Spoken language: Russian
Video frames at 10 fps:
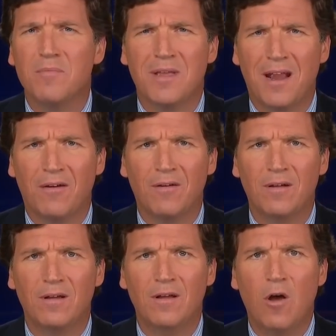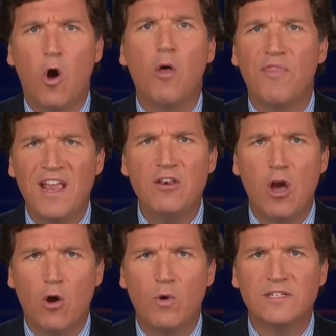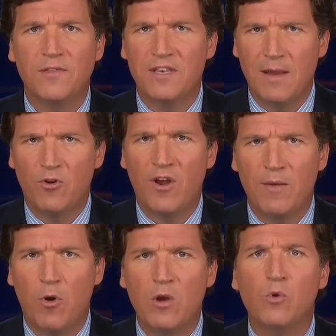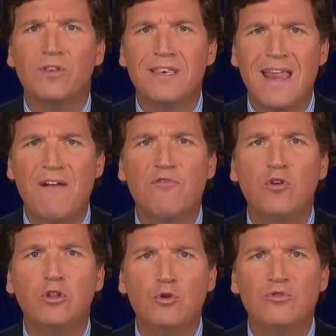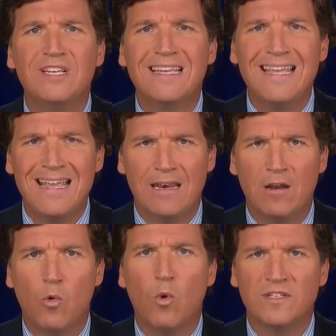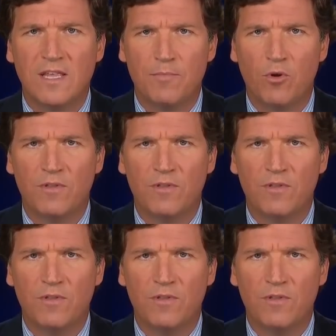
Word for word: Все, что они знают, что демократическая партия больше никогда не проиграет, как только они это сделают.